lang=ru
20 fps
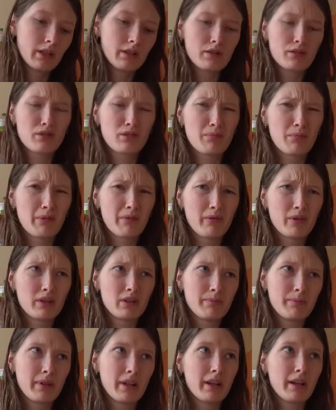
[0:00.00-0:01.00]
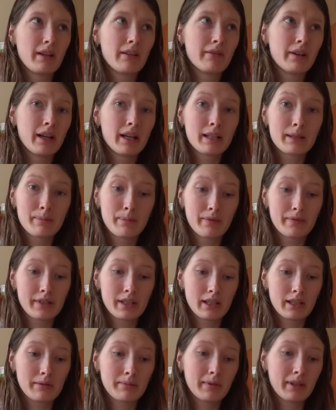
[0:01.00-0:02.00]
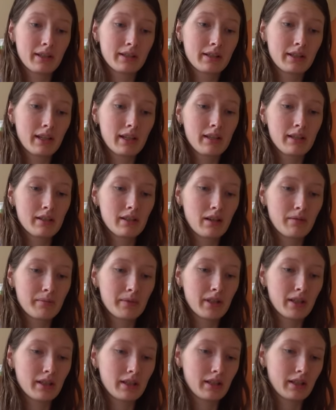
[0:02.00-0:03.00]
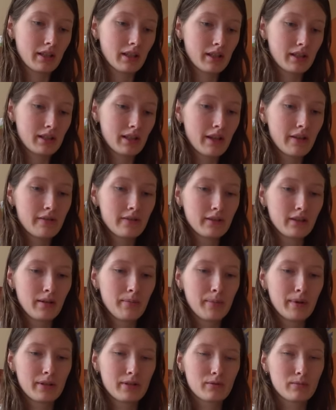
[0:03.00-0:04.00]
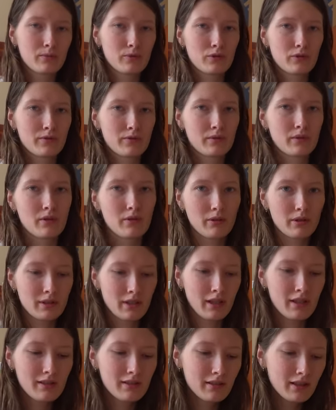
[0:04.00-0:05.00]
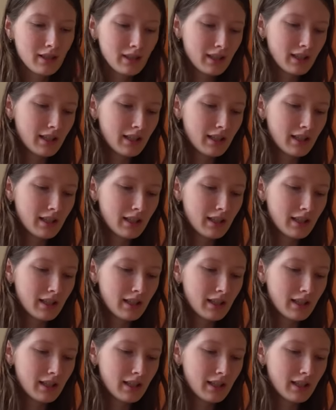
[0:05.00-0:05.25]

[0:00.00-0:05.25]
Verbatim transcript: и чтобы его не переливать по всяким контейнерам, я таки оставила, поэтому уже второй день